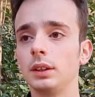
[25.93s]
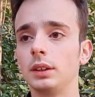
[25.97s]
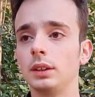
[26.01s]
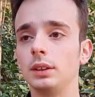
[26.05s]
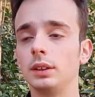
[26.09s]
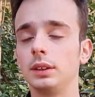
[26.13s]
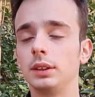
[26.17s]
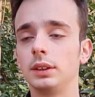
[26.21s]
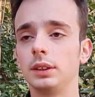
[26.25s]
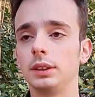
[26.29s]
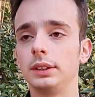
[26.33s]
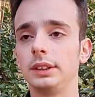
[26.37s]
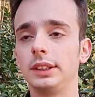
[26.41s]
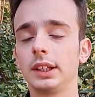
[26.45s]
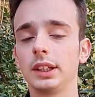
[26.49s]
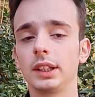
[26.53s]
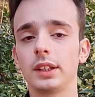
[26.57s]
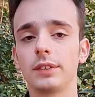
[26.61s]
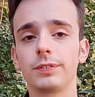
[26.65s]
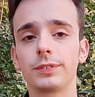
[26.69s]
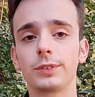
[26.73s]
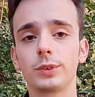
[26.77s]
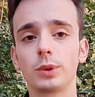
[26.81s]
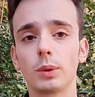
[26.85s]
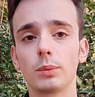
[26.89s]
Э, дело
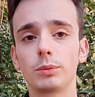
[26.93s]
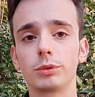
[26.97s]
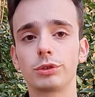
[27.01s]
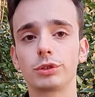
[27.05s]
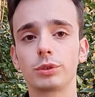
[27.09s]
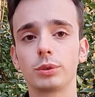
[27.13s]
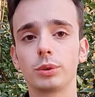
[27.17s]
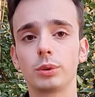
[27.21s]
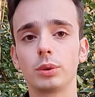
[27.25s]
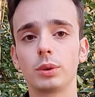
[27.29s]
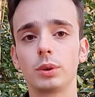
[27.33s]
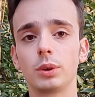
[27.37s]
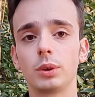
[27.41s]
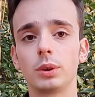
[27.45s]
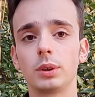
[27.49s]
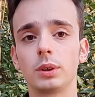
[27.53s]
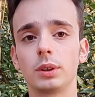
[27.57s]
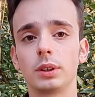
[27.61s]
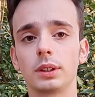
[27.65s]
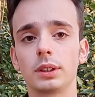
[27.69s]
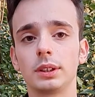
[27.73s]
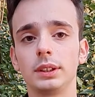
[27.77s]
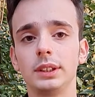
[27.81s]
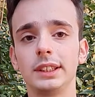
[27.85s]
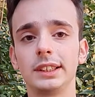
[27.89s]
в том, что
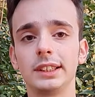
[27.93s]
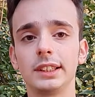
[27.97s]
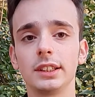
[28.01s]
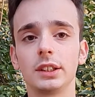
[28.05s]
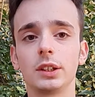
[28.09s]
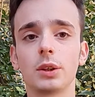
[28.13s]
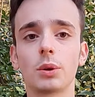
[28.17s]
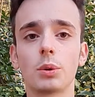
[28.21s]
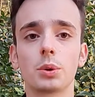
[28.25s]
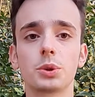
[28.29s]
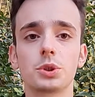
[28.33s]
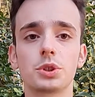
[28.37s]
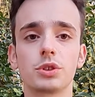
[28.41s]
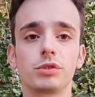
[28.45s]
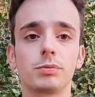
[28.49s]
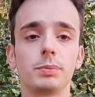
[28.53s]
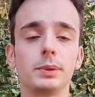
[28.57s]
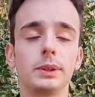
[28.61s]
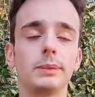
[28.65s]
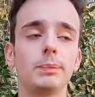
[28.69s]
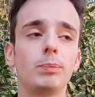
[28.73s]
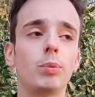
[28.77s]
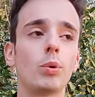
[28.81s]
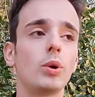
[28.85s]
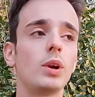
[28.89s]
если ты хочешь
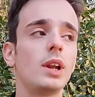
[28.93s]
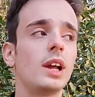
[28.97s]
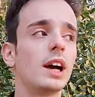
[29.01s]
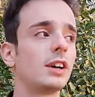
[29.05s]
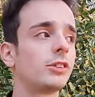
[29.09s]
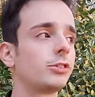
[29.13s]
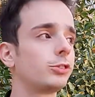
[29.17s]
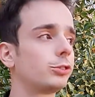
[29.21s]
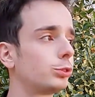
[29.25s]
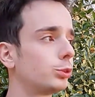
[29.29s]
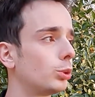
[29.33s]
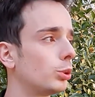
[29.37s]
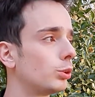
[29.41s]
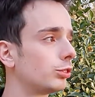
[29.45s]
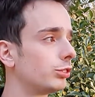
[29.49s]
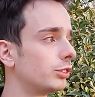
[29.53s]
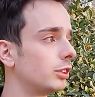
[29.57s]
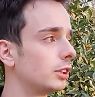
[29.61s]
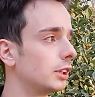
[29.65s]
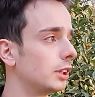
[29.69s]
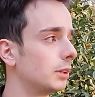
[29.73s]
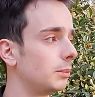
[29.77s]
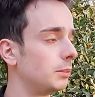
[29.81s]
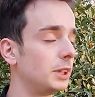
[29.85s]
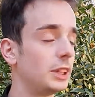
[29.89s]
быть более
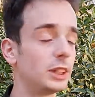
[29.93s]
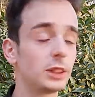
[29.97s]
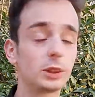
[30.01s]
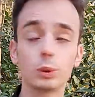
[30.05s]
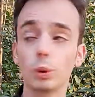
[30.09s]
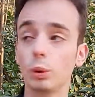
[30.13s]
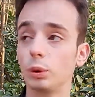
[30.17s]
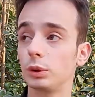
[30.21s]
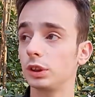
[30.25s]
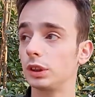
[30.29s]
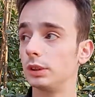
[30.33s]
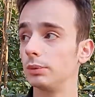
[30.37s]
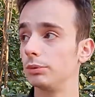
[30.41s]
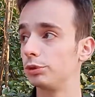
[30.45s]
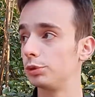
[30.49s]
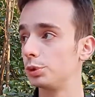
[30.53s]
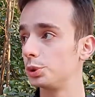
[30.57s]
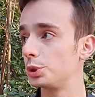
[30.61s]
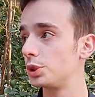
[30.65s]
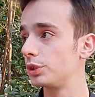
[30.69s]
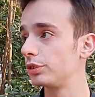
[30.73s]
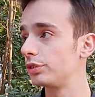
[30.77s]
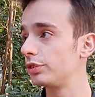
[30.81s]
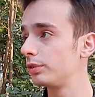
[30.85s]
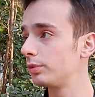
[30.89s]
осознанным и тонким
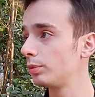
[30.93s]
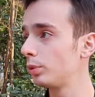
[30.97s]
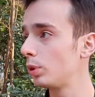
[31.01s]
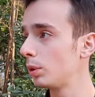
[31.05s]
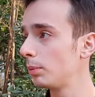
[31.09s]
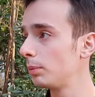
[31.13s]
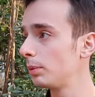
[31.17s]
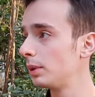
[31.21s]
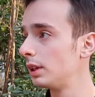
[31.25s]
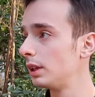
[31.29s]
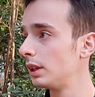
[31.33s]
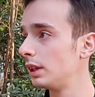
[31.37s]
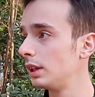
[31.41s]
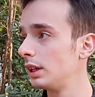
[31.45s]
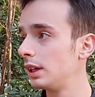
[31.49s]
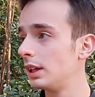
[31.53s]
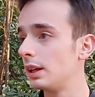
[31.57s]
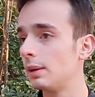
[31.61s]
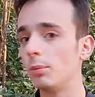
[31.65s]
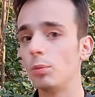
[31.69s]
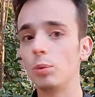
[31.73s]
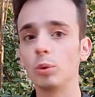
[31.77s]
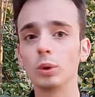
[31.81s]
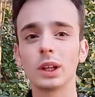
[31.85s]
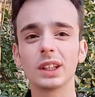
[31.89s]
существом,
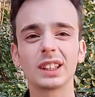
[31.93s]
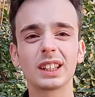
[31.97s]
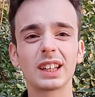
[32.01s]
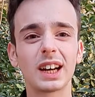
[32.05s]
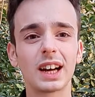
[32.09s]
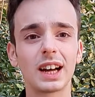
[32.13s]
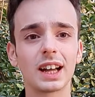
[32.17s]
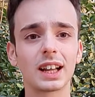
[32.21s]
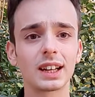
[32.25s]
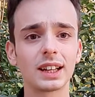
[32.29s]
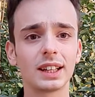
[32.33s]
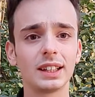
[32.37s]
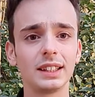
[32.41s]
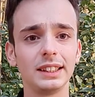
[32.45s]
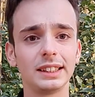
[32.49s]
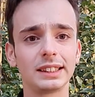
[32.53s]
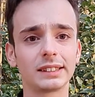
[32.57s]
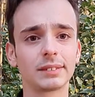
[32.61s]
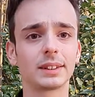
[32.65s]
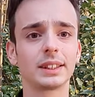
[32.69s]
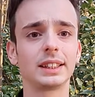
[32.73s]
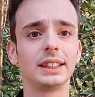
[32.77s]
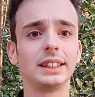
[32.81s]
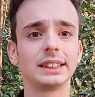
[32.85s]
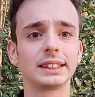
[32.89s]
Муладхара и
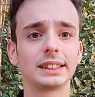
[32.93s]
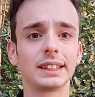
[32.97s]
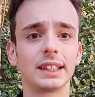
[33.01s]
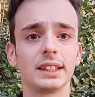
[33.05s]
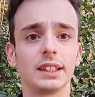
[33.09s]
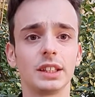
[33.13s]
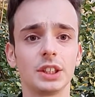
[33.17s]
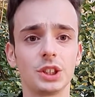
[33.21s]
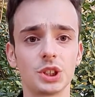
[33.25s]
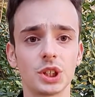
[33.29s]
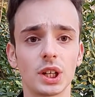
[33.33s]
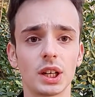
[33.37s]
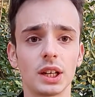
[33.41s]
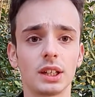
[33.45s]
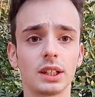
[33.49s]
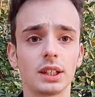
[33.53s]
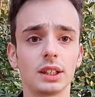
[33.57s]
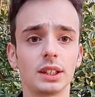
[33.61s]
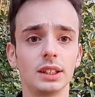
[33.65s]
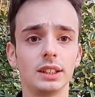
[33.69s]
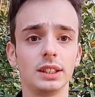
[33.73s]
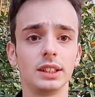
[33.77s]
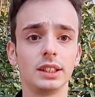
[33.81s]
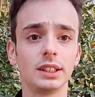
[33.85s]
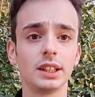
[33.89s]
Сватхистана
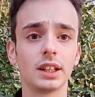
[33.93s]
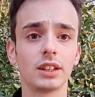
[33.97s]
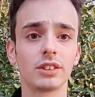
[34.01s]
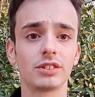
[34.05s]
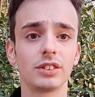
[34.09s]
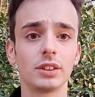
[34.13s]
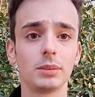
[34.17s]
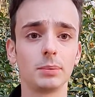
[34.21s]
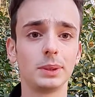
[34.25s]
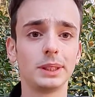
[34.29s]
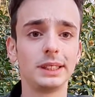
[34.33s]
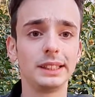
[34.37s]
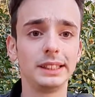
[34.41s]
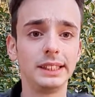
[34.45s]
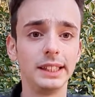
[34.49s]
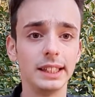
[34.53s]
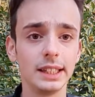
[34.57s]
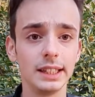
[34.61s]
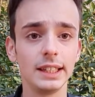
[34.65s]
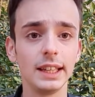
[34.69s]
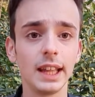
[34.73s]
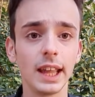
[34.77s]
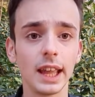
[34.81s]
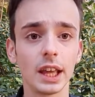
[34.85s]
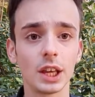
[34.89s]
чакры не должны быть
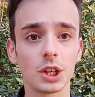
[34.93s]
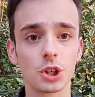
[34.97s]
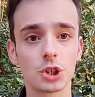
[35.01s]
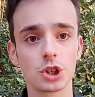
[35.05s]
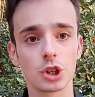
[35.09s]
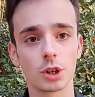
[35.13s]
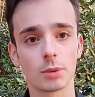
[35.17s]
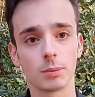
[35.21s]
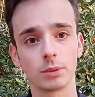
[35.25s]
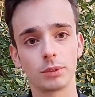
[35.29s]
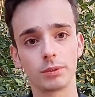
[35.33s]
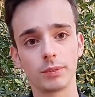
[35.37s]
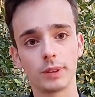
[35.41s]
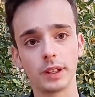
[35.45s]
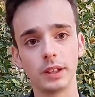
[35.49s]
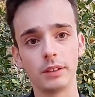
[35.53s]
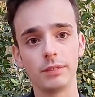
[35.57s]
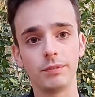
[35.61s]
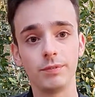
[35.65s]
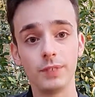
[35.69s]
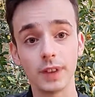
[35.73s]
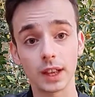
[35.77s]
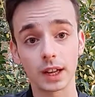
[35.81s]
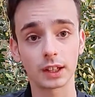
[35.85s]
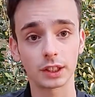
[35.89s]
сильнее, чем твои
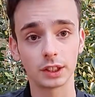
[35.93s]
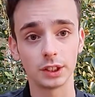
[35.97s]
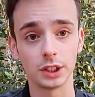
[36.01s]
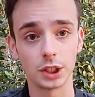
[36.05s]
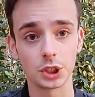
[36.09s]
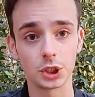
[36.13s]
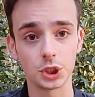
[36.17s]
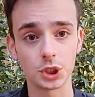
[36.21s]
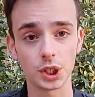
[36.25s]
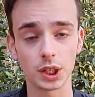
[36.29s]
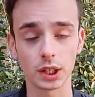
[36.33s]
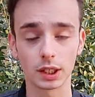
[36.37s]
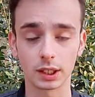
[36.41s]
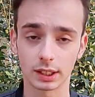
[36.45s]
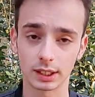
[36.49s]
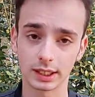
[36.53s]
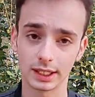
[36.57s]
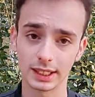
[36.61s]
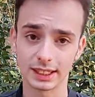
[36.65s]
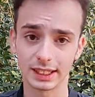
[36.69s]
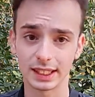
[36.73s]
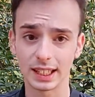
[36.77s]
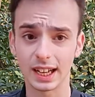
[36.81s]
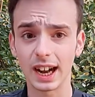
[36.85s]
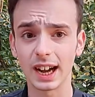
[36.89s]
верхние чакры.
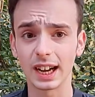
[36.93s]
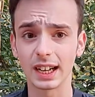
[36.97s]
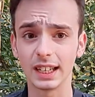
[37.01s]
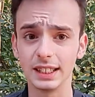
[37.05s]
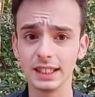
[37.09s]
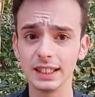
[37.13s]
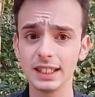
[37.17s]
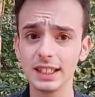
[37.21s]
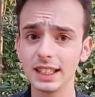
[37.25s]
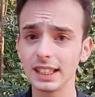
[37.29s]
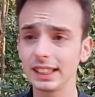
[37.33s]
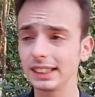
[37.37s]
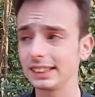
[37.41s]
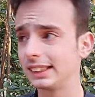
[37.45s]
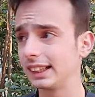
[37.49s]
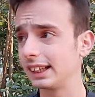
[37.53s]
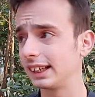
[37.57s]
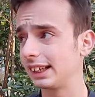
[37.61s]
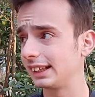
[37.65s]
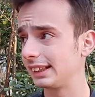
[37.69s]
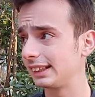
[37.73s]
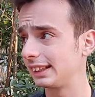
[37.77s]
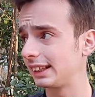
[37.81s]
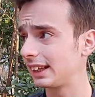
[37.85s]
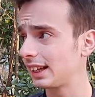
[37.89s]
Это Агния,
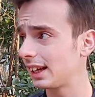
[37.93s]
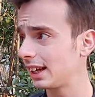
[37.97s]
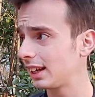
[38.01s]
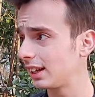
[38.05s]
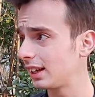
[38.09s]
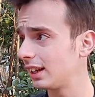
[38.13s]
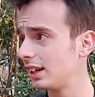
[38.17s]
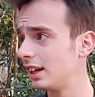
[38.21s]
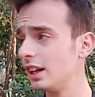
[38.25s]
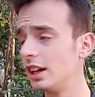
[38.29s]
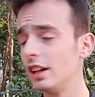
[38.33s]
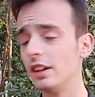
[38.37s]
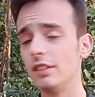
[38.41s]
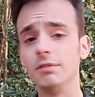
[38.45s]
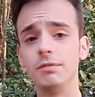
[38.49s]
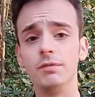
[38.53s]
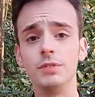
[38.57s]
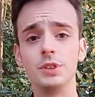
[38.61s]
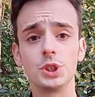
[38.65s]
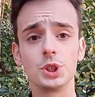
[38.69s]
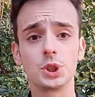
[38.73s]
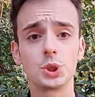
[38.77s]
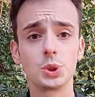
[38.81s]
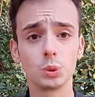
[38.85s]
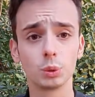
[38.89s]
Сахасрара,
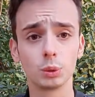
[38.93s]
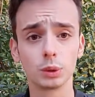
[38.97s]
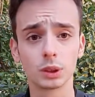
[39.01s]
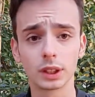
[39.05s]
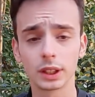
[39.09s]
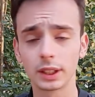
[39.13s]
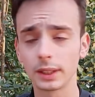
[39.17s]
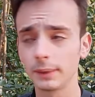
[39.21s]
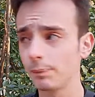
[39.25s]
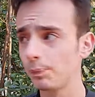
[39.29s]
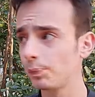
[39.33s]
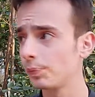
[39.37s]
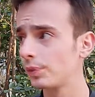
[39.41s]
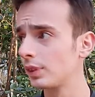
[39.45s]
Вишудха,